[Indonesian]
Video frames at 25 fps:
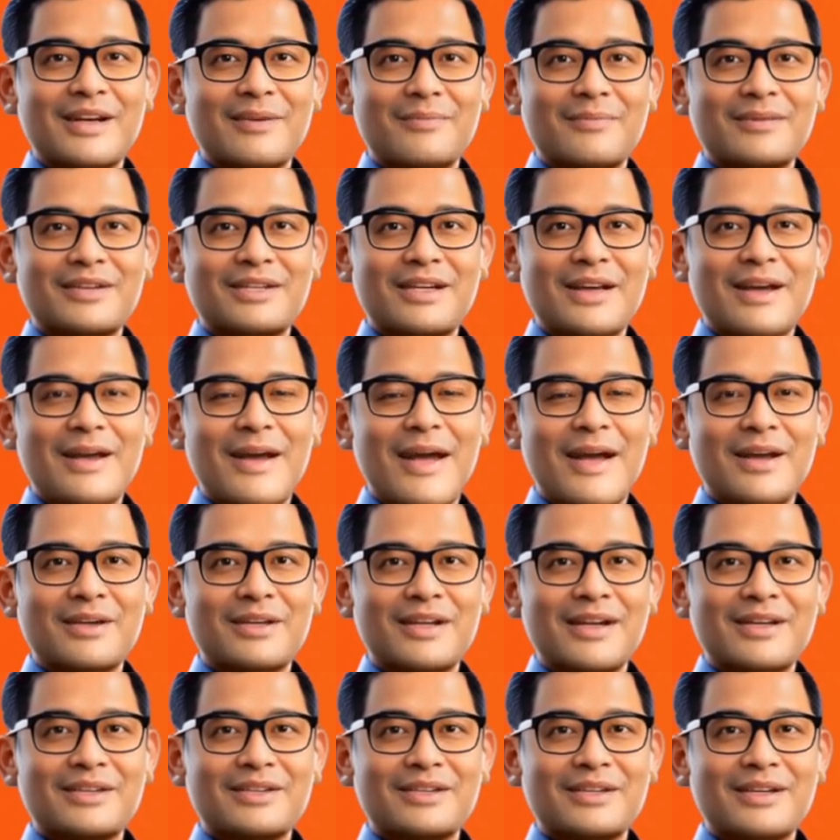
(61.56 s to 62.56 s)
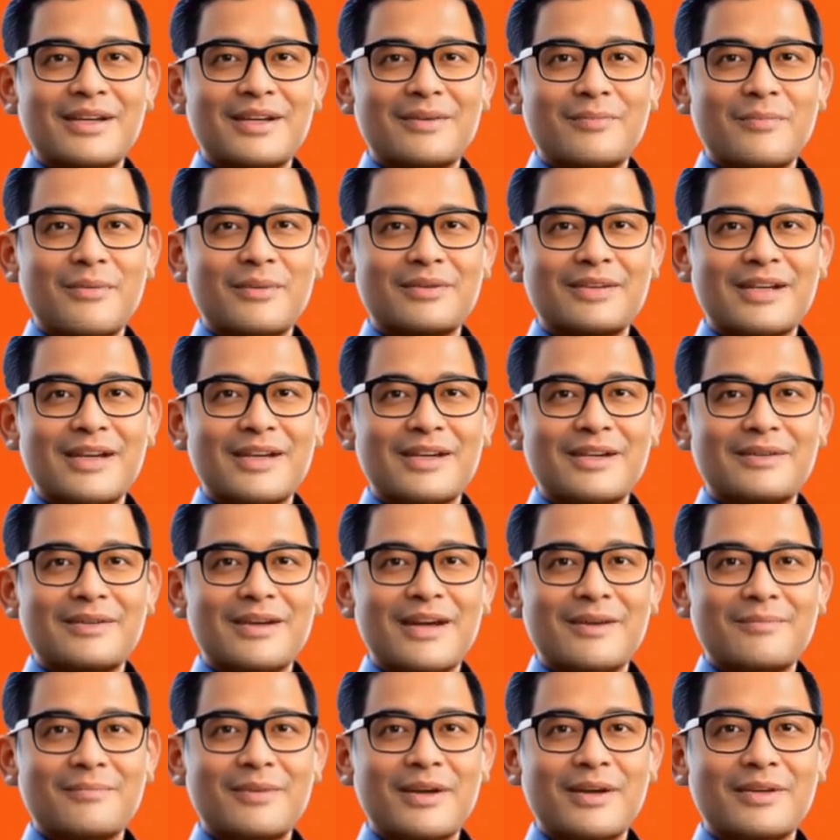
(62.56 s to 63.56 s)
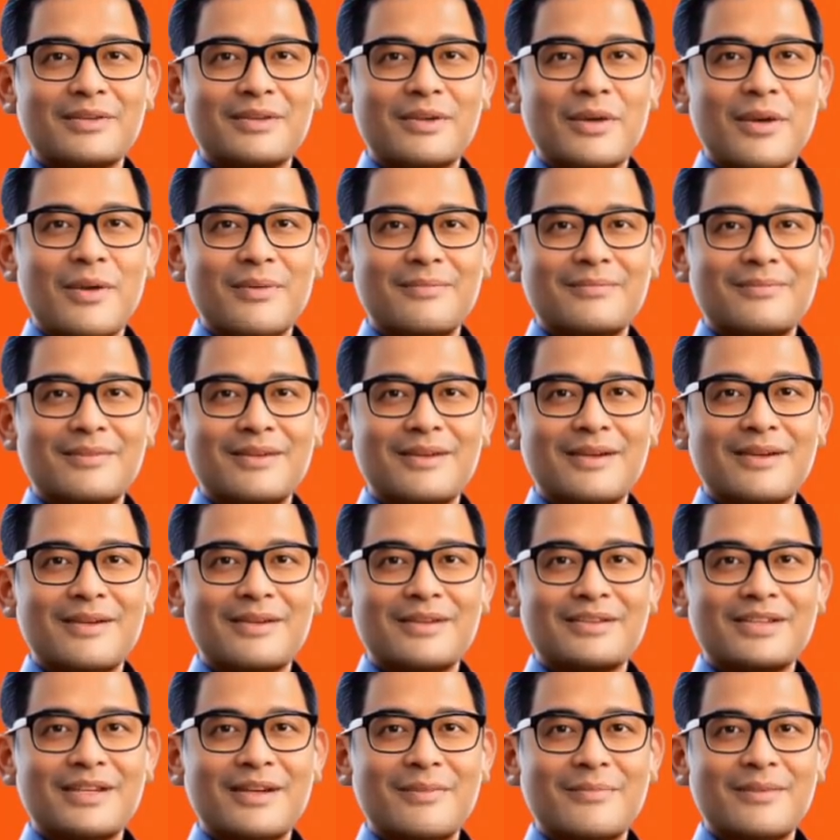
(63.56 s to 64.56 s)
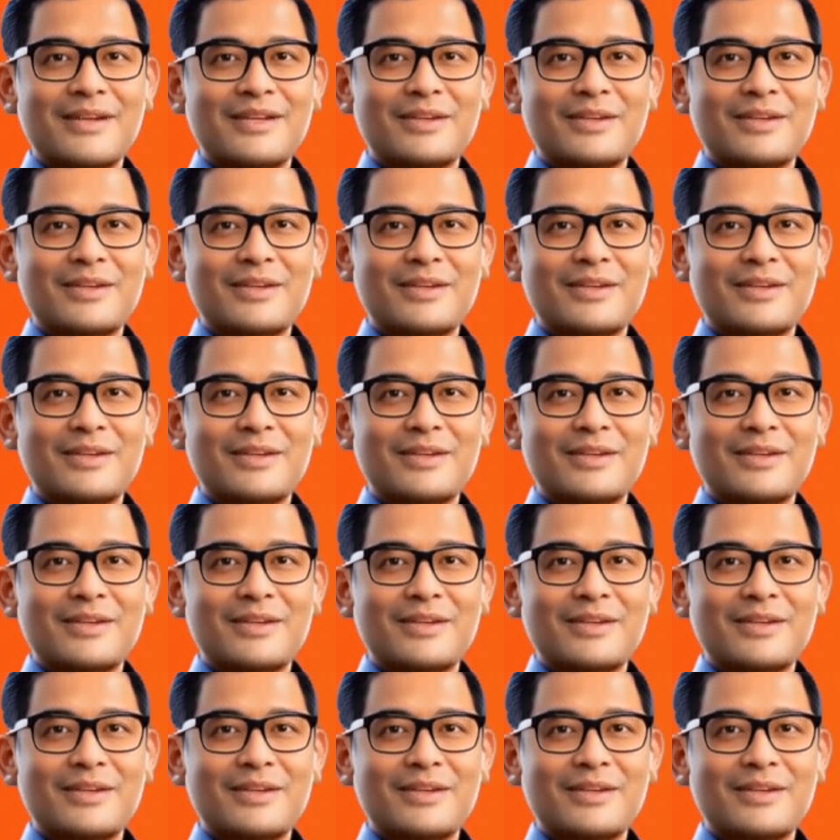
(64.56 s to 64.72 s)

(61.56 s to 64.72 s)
yang bisa diakses di liputan6.com. Sampai